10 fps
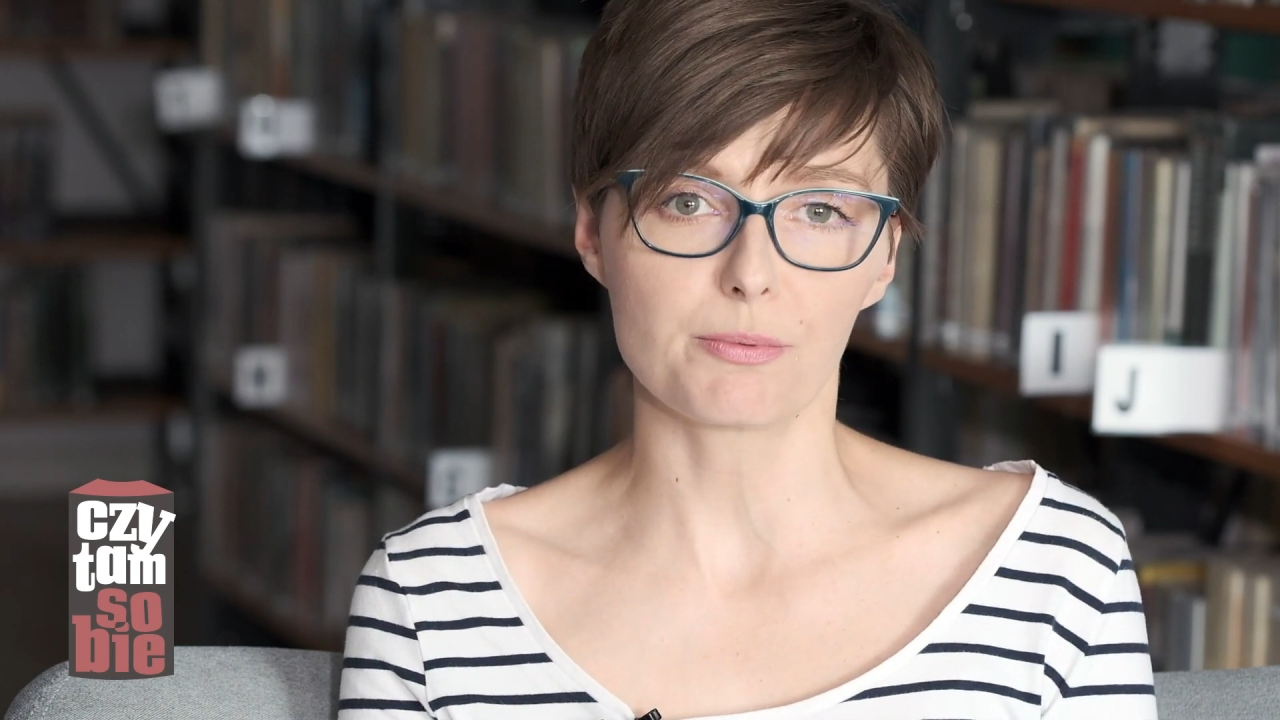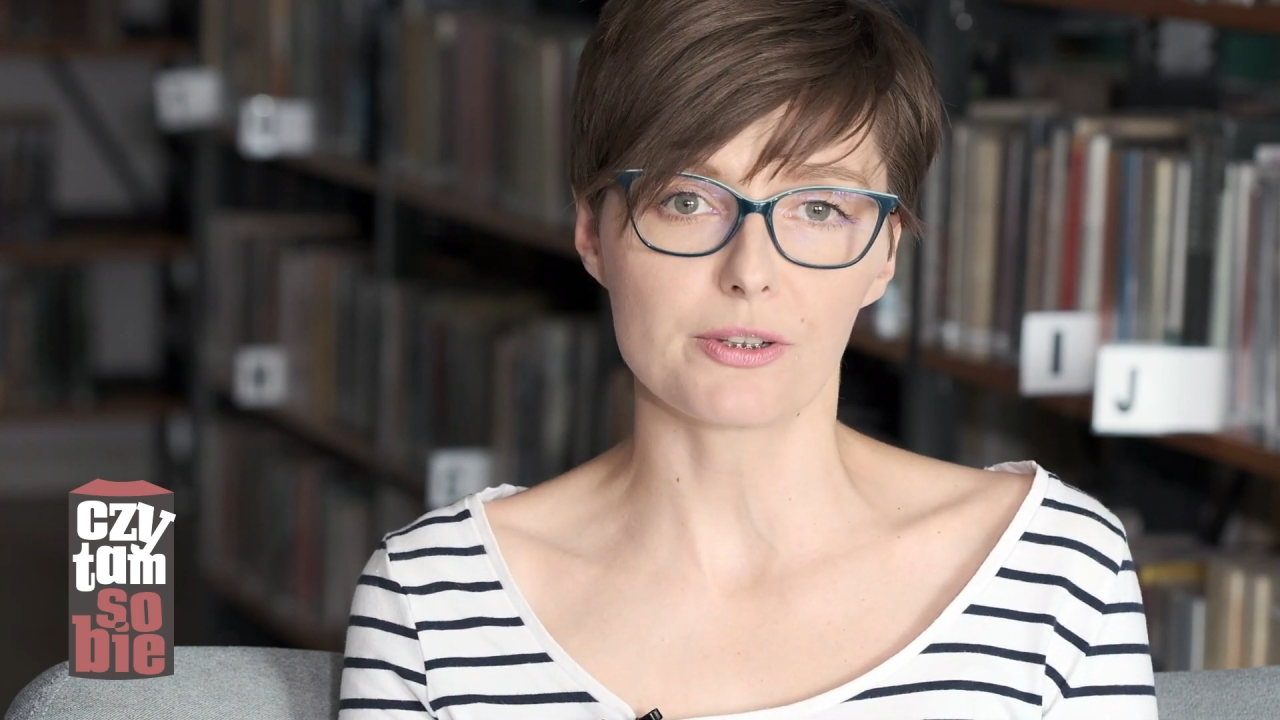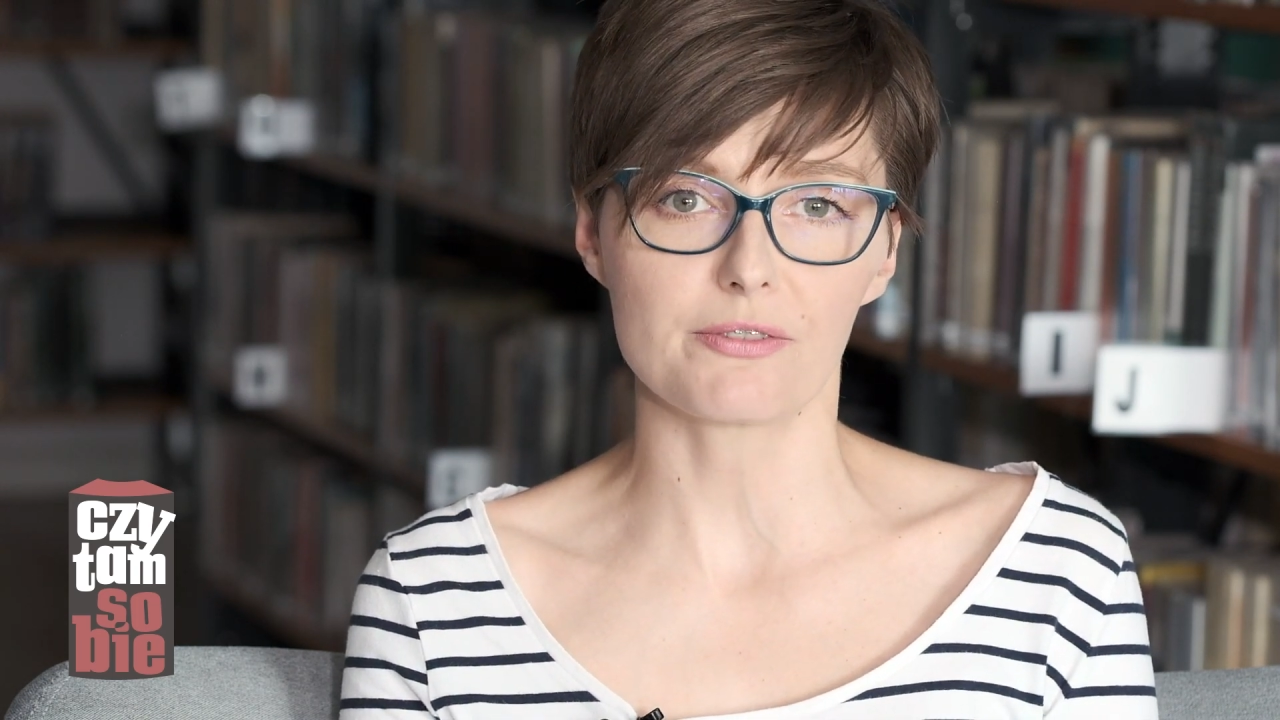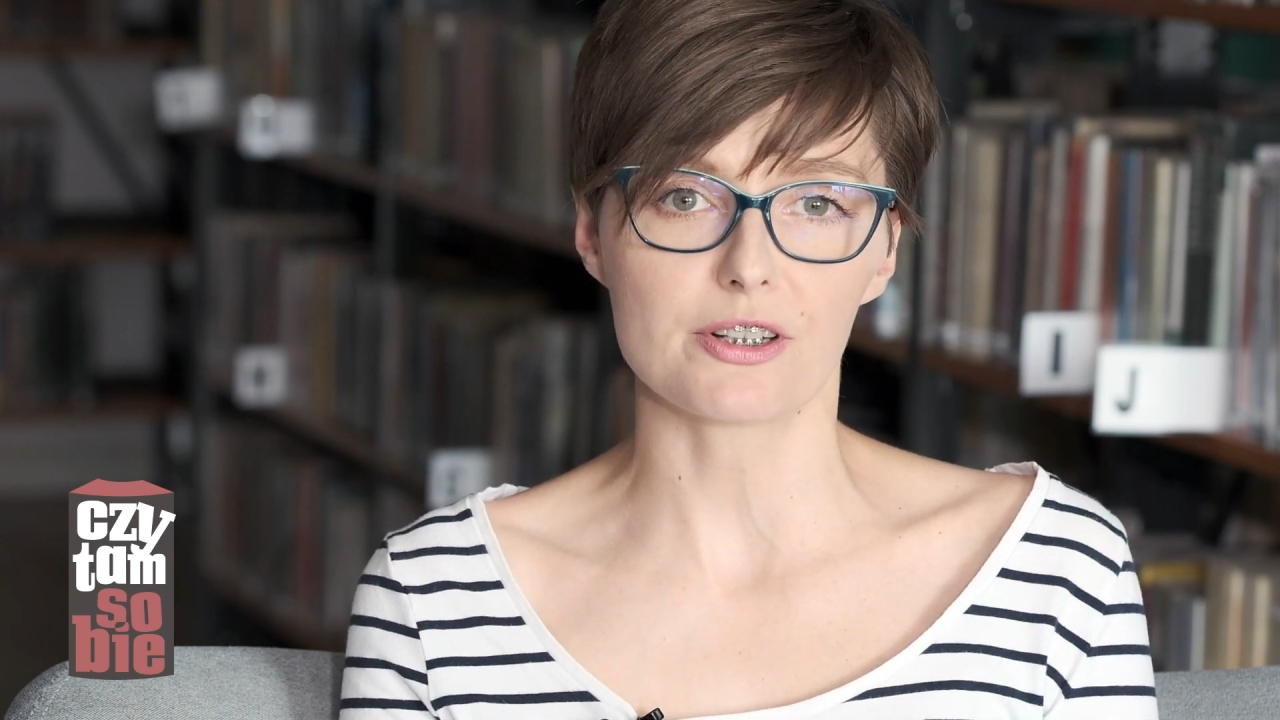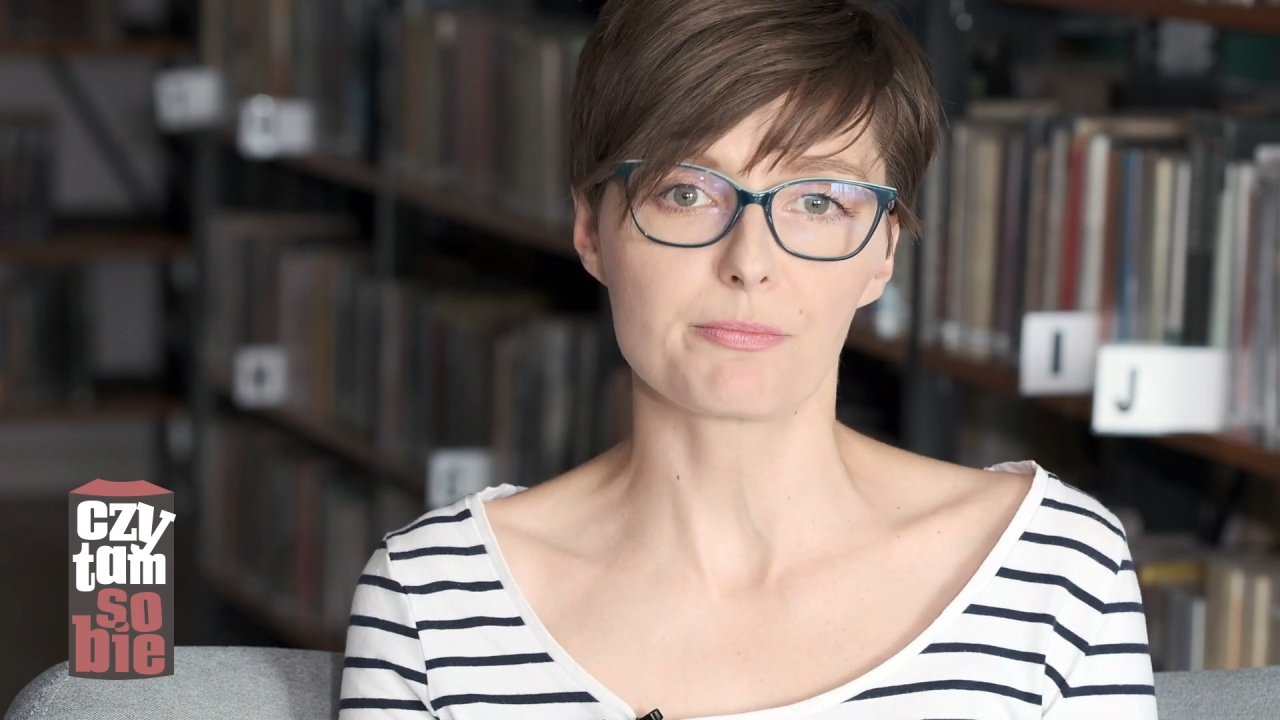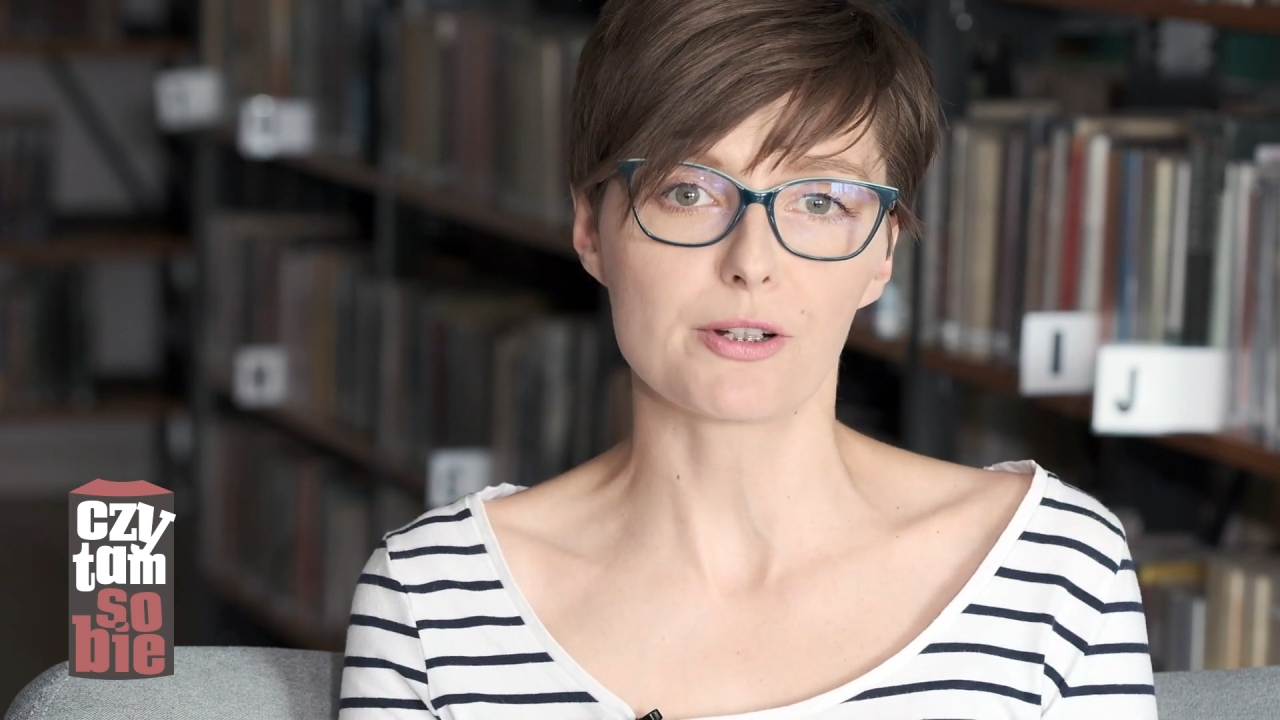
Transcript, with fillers: ponieważ